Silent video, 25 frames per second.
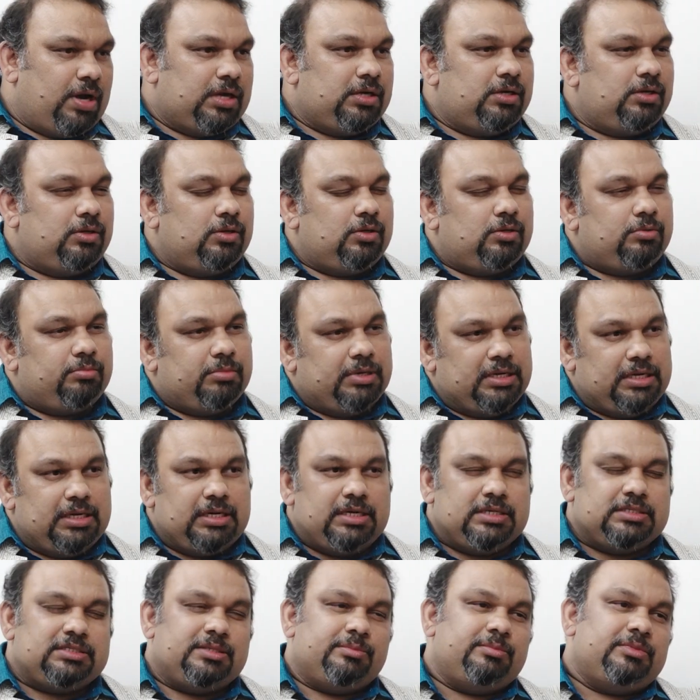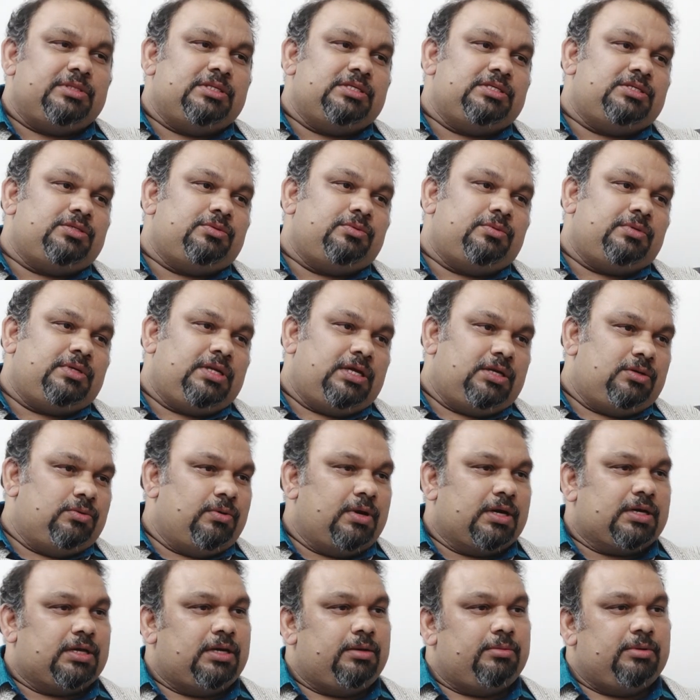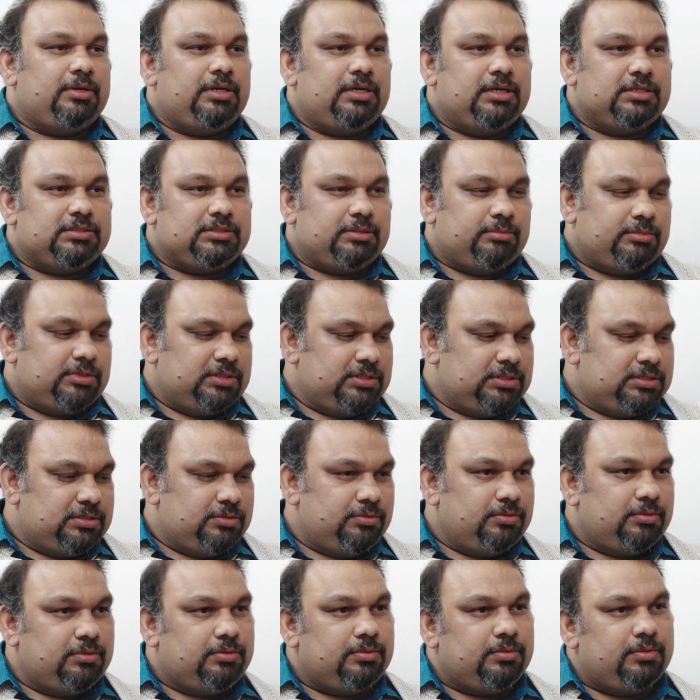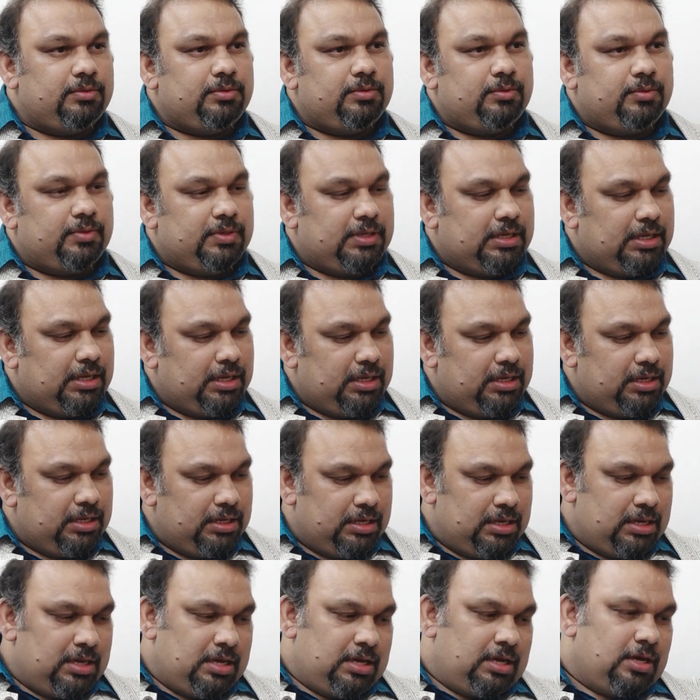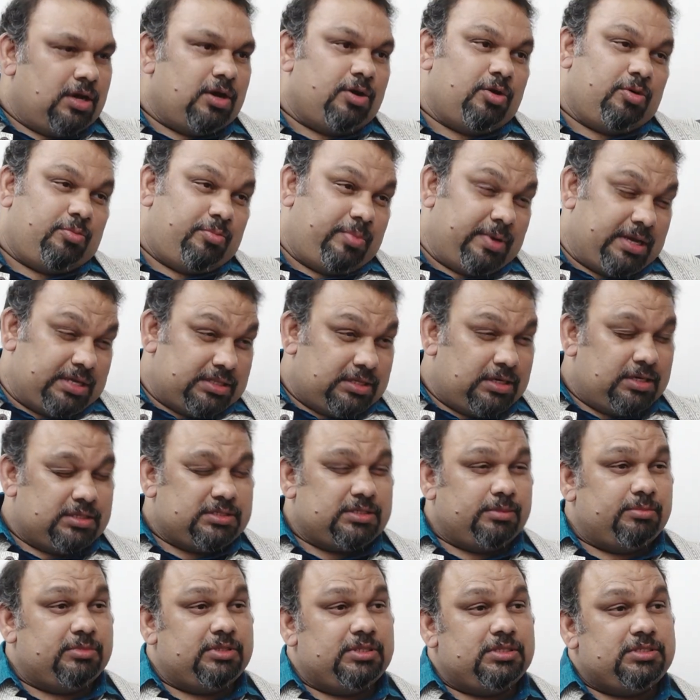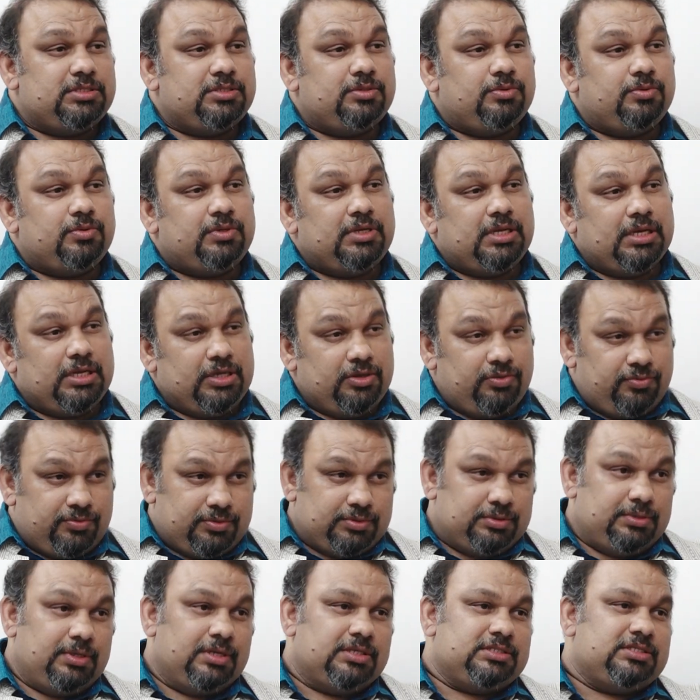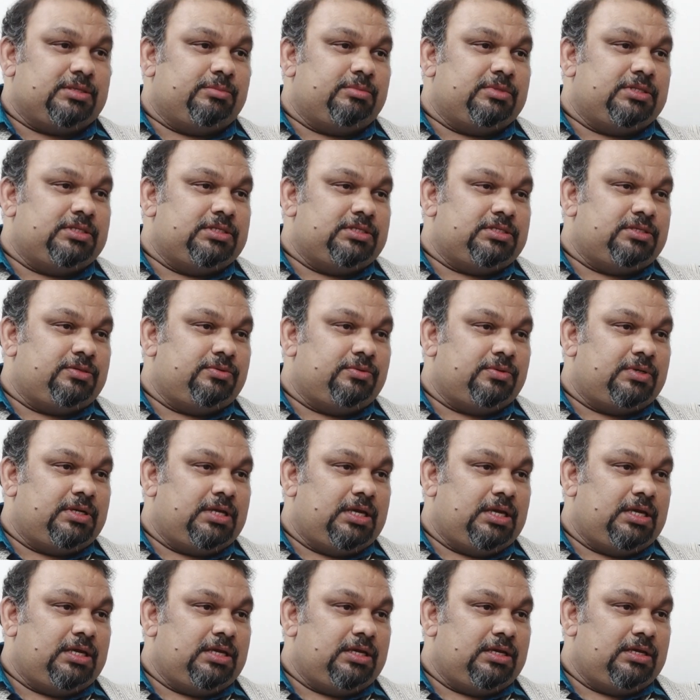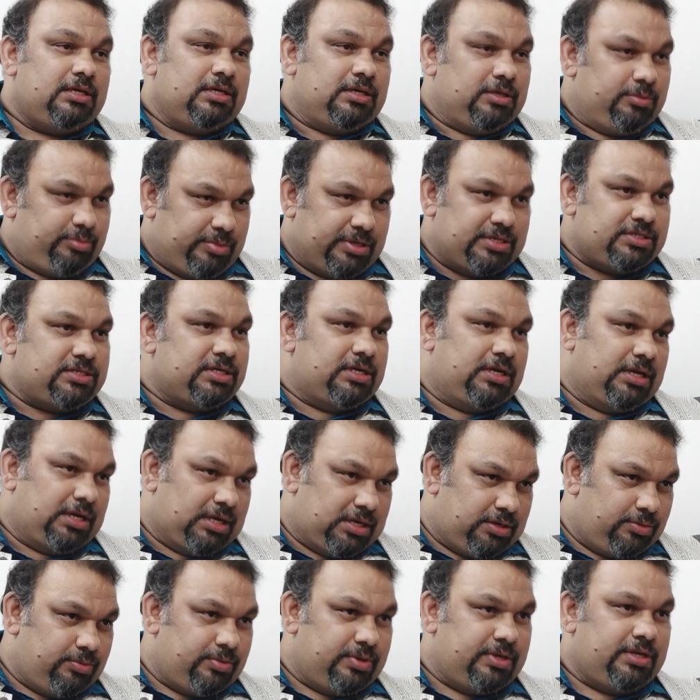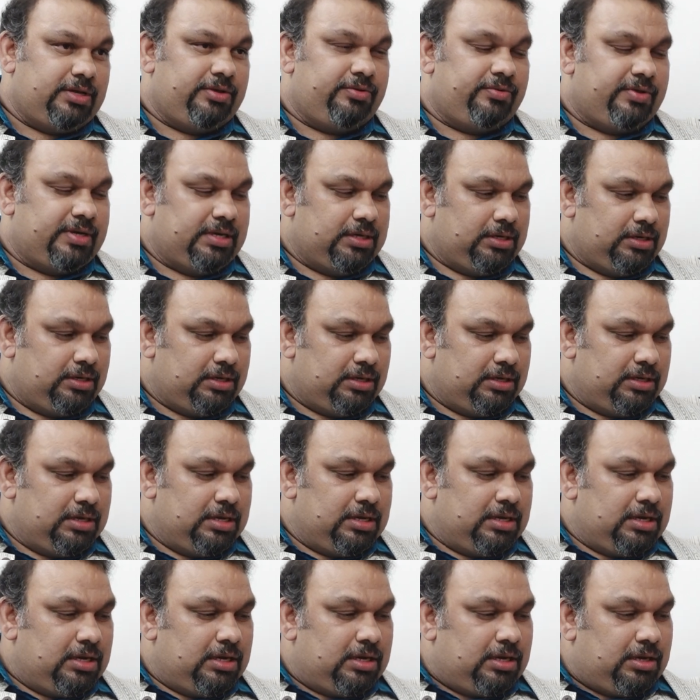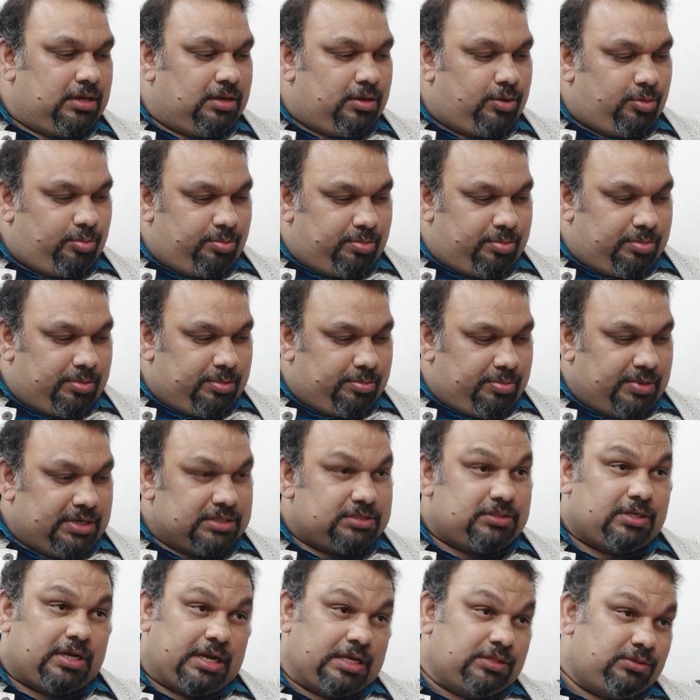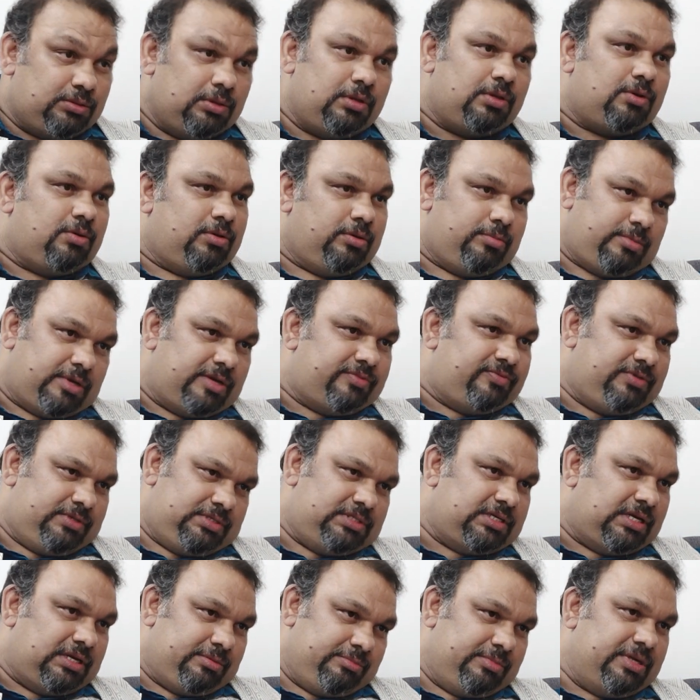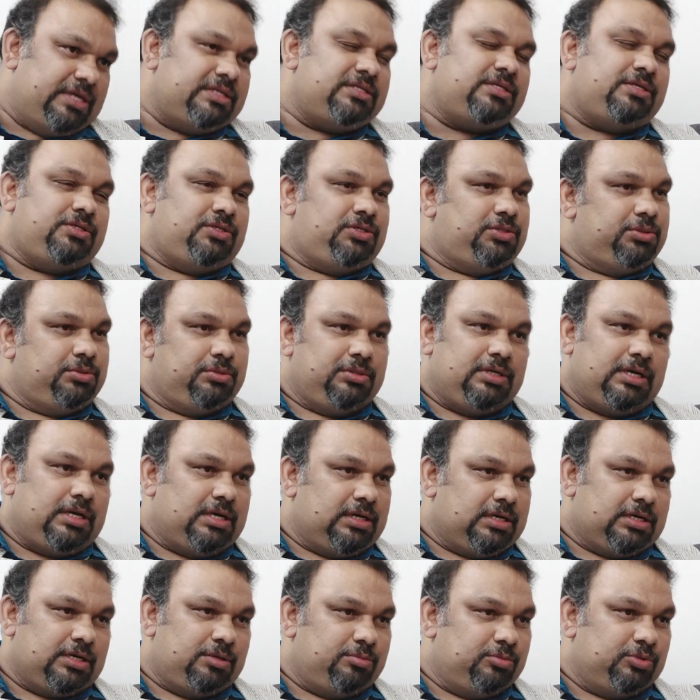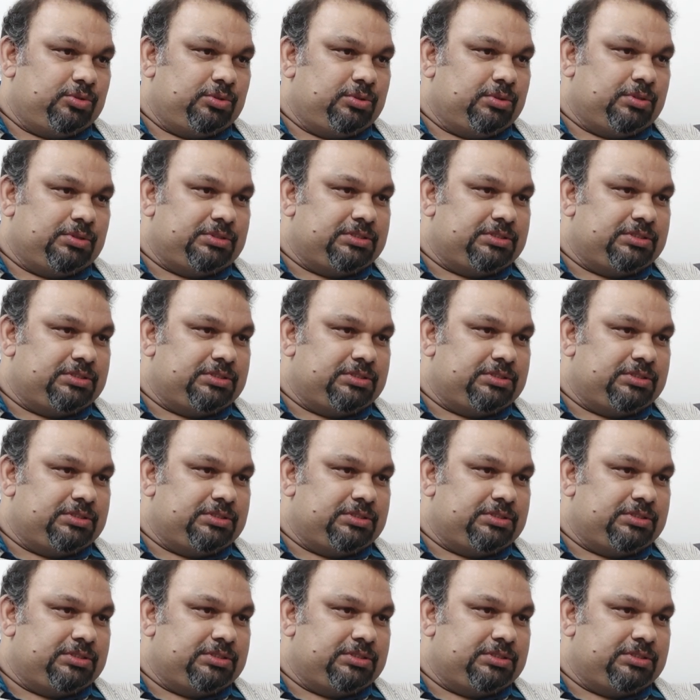వాటిల్లో మహిళలకు సంబంధించినవి ఉన్నాయి డ్వాక్రా మహిళలకు సంబంధించినటువంటివి ఉన్నాయి పేదలకు సంబంధించినవి ఉన్నాయి వృద్ధులకు సంబంధించినవి ఉన్నాయి పెన్షన్లు కానివ్వండి ఇవన్నీ ప్లస్ రైతుల రుణమాఫీ చాలా మేజర్ ఇష్యూగా అక్కడ ముందుకు